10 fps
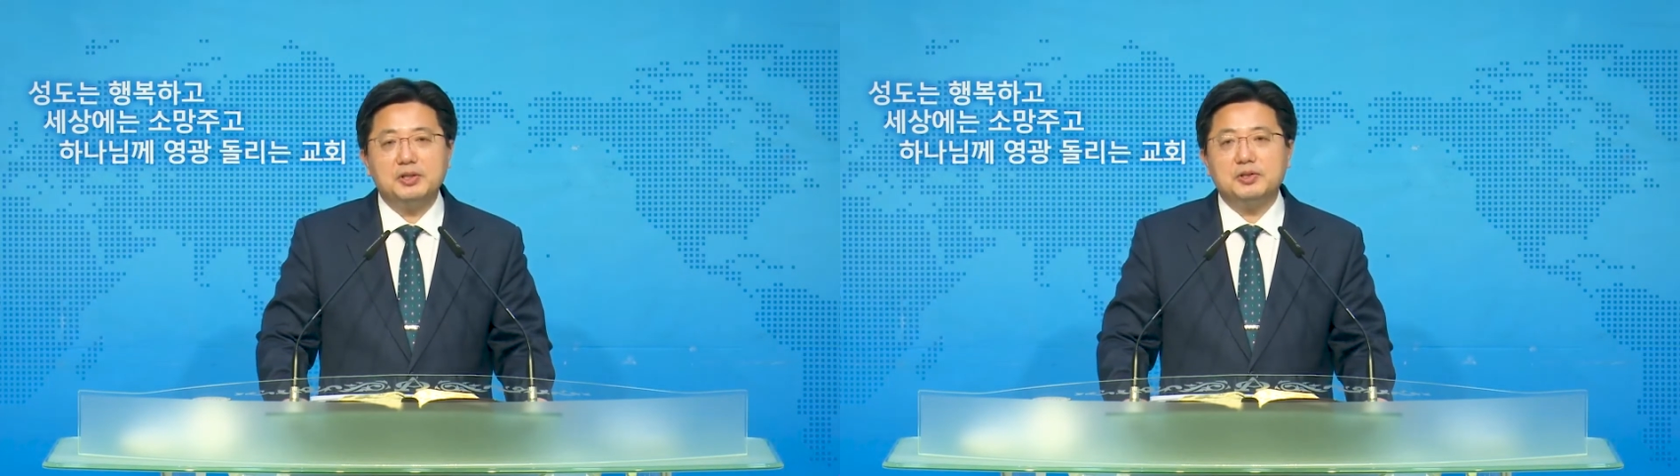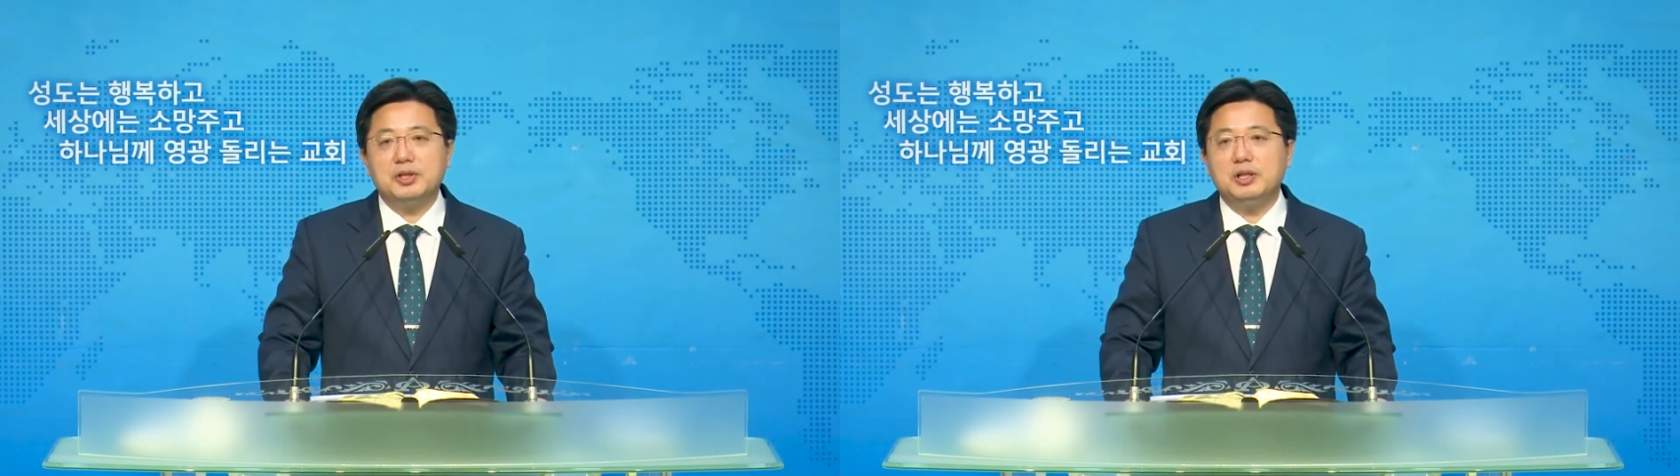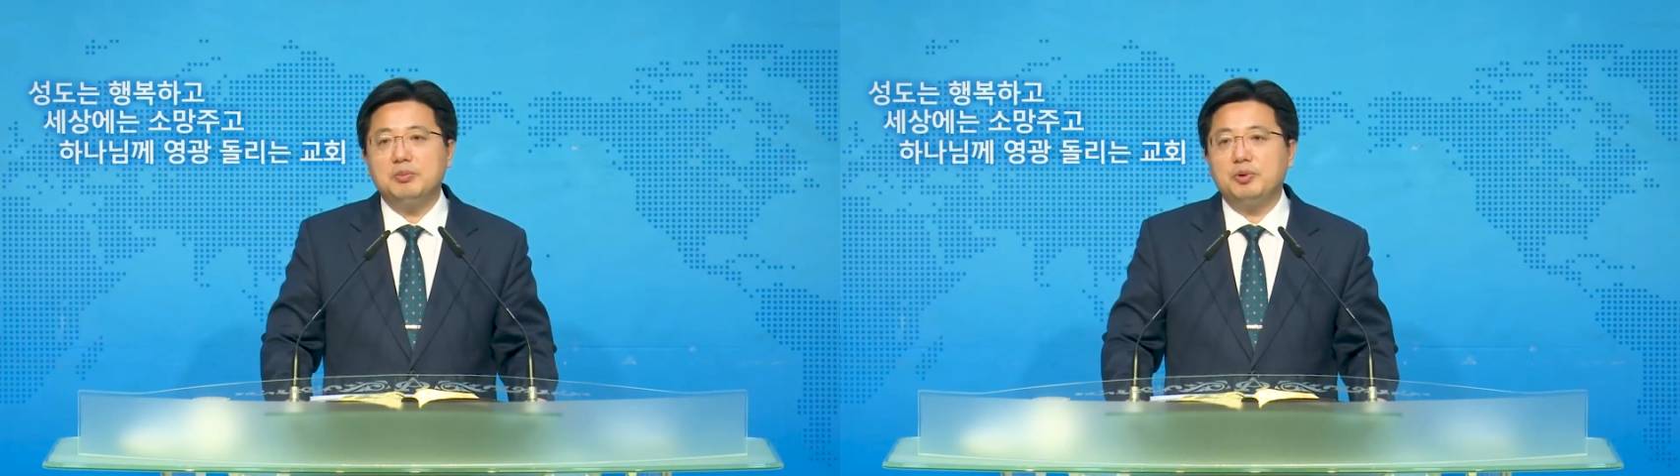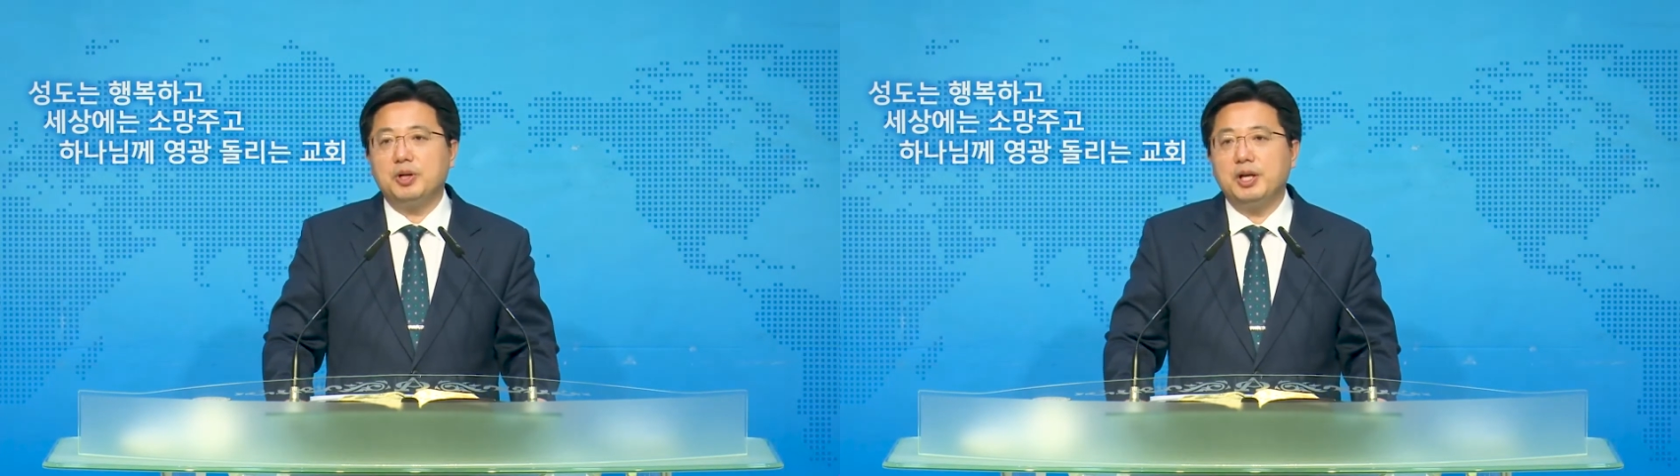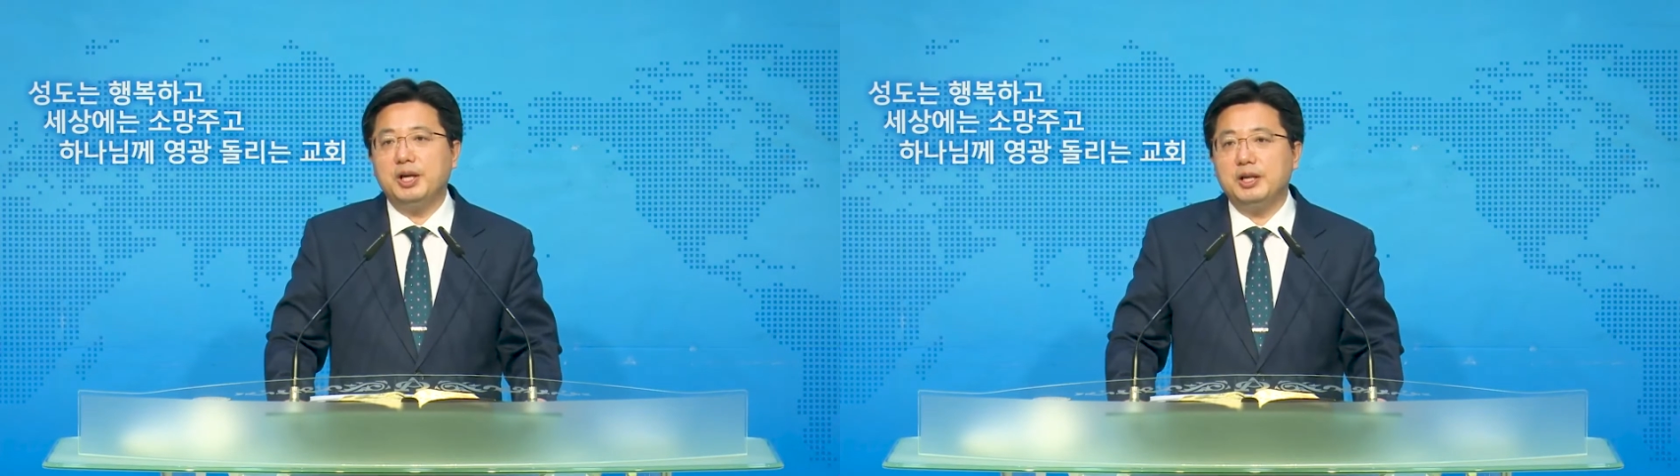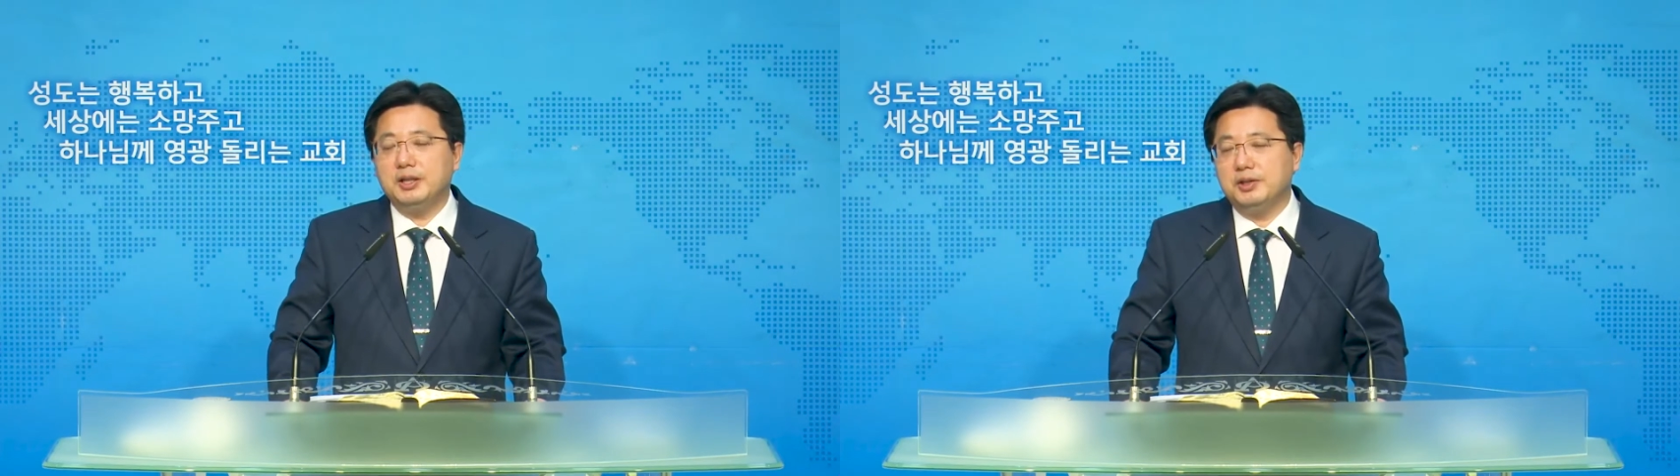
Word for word: 것을 보게